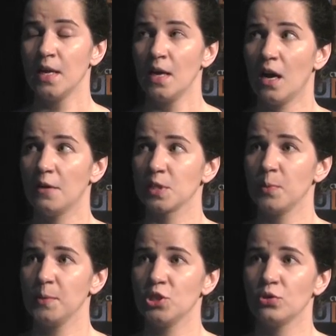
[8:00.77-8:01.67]
а в
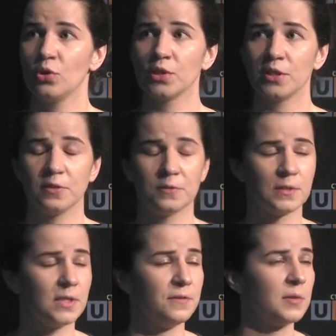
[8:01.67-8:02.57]
эксперименте Донат
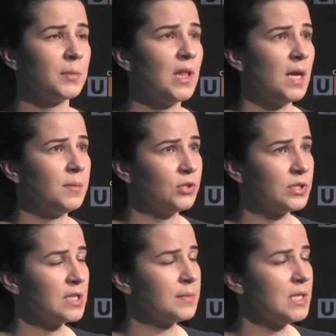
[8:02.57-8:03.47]
в Фермилабе.
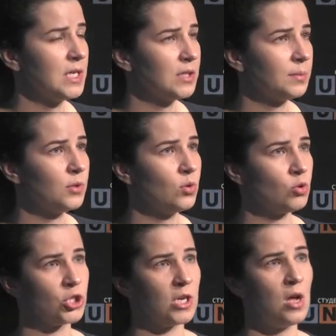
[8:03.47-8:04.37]
На самом деле это было
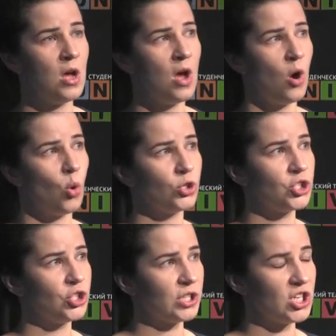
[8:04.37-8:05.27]
уже
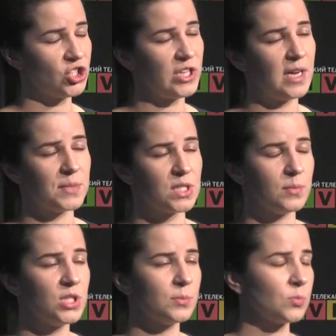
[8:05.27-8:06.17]
очень ожидаемое
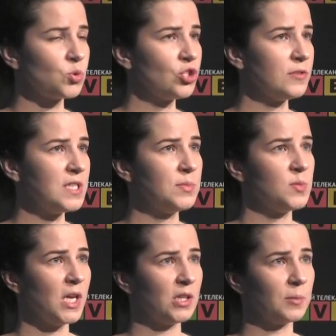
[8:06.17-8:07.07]
событие, потому что в
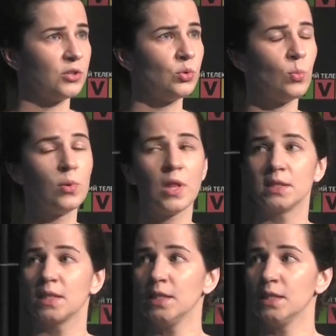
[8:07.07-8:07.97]
1975 году было
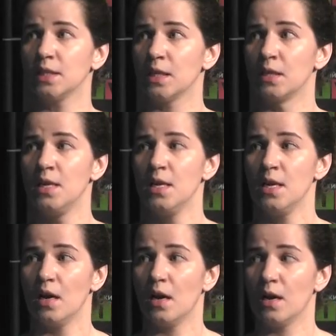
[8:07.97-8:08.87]
открыто
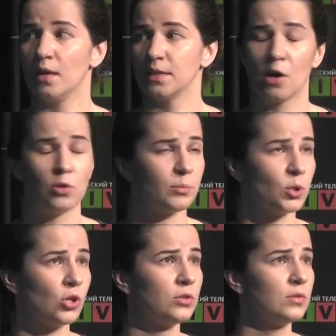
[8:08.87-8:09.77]

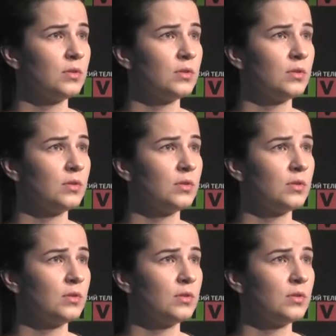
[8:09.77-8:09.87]
тау-лептон,